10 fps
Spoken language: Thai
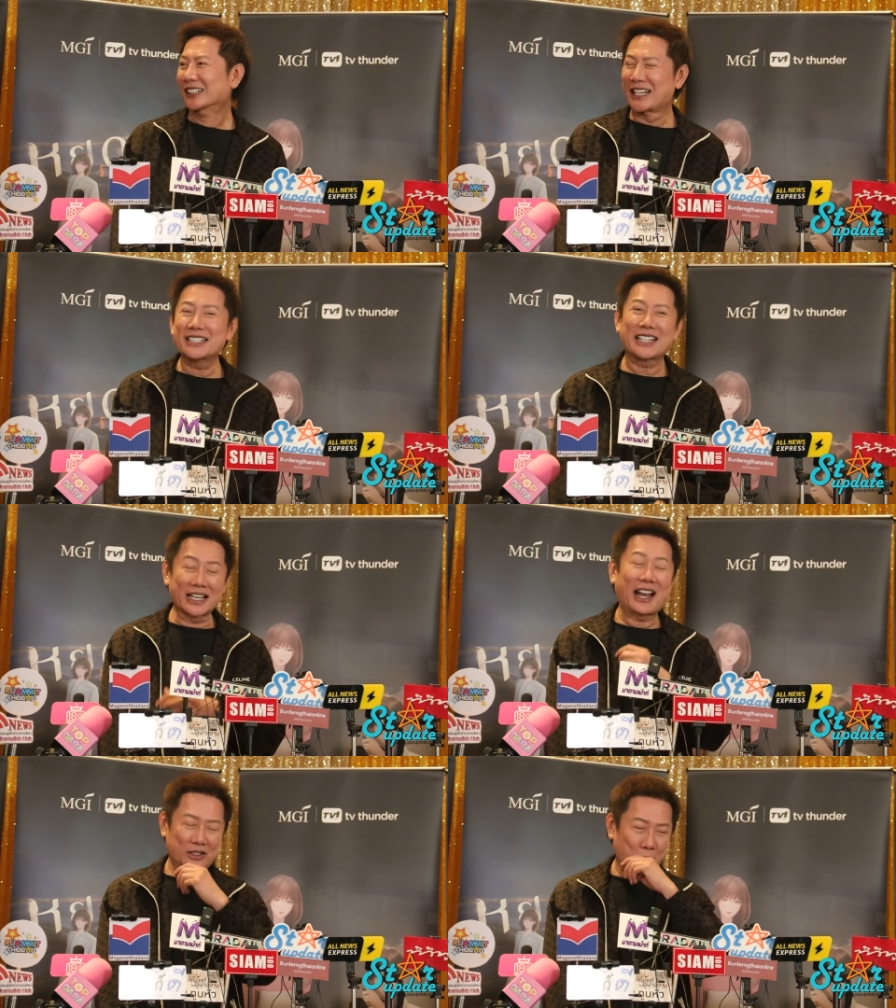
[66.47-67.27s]
จริ
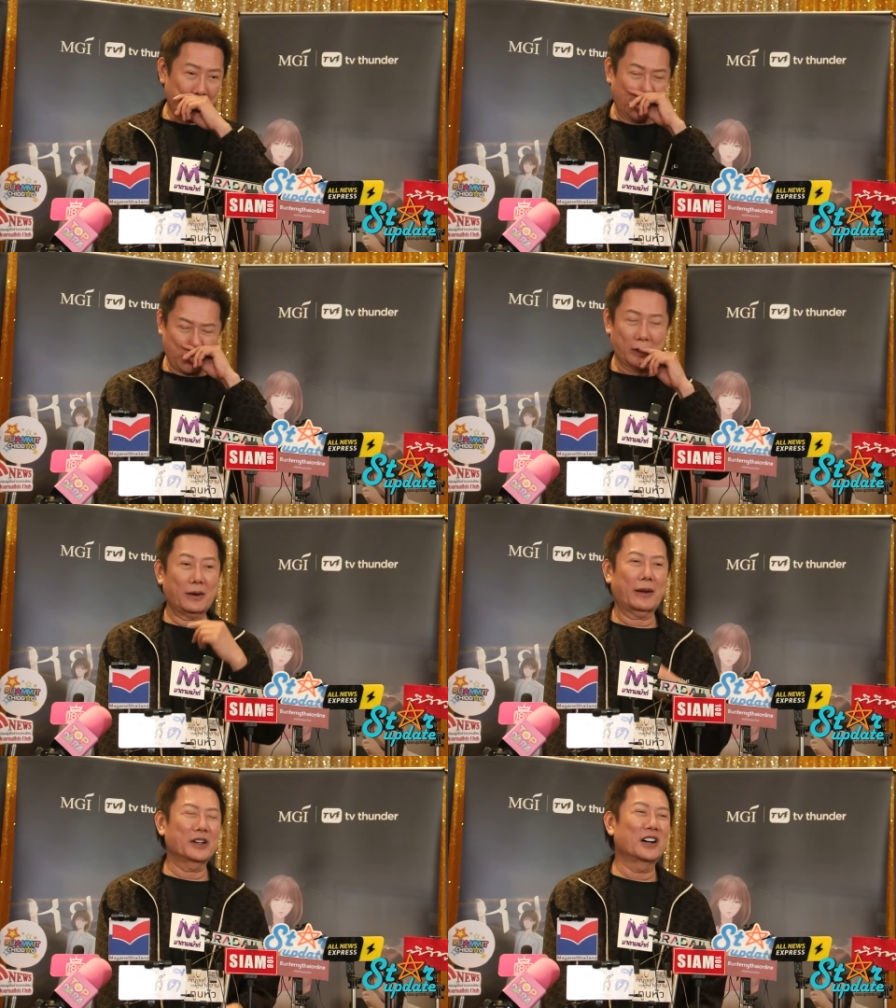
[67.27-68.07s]
งๆฮะรวยรวยรวย
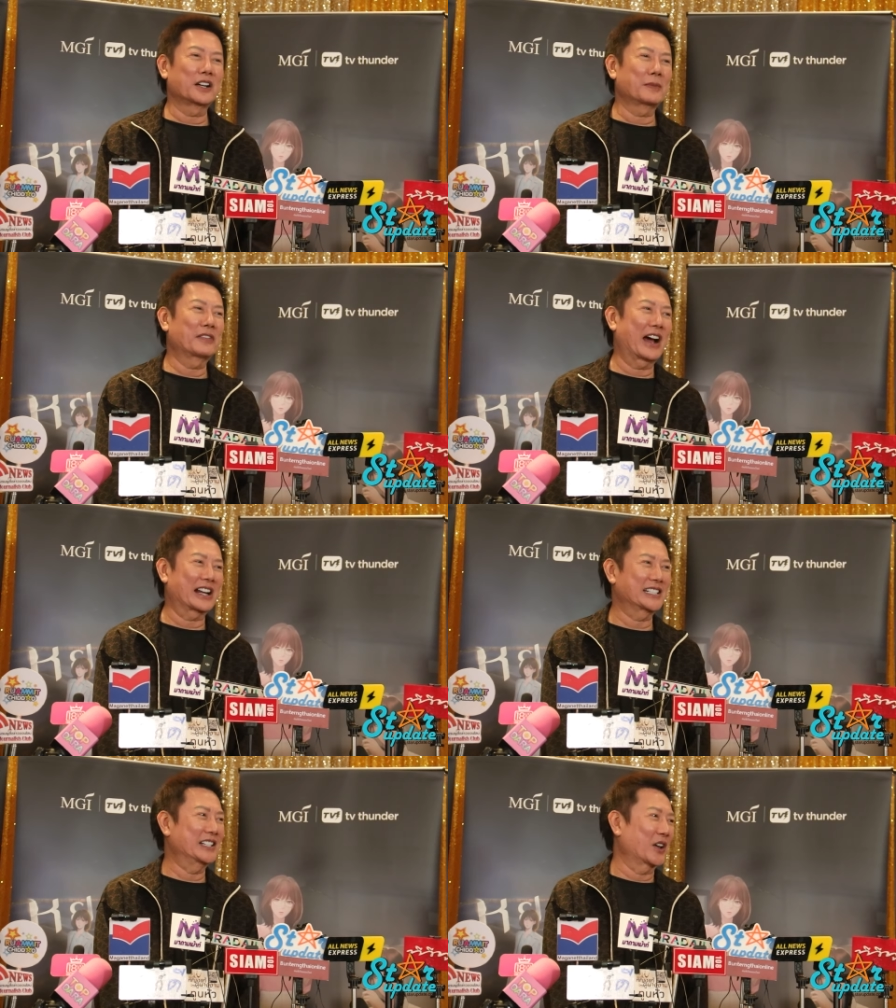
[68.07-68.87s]
เราเพื่อเอาเงินไปฝา
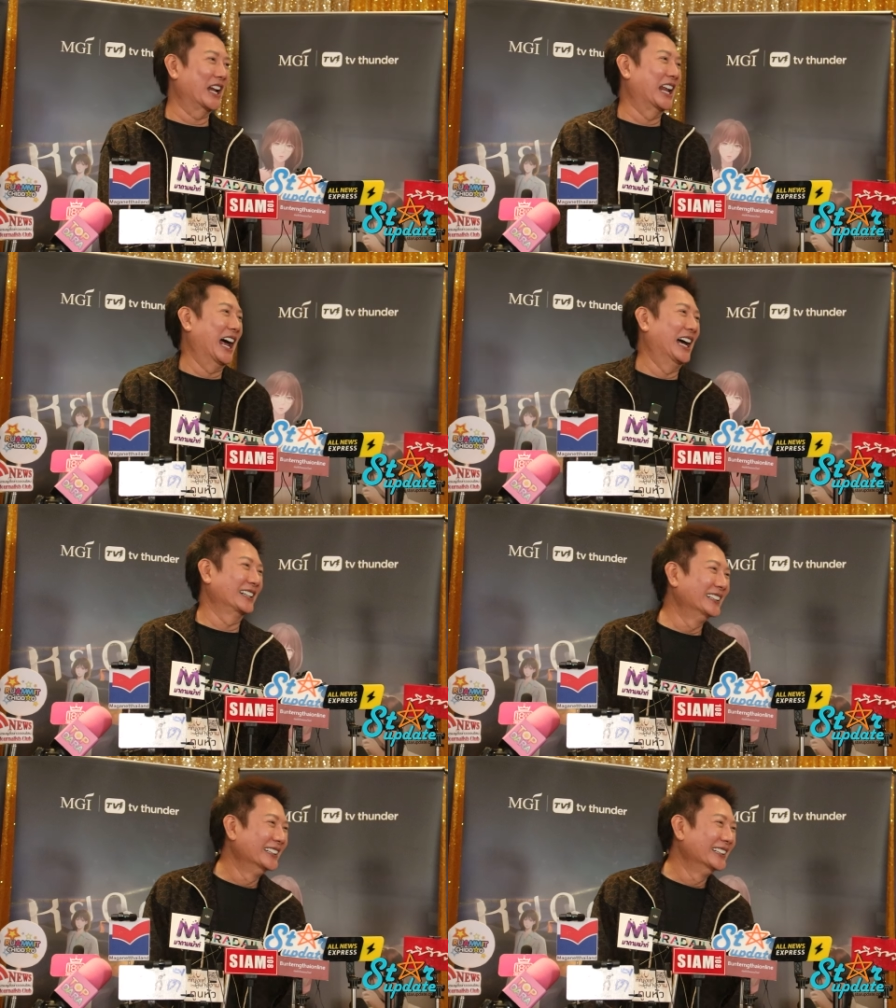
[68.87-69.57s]
ก 400 ล้าน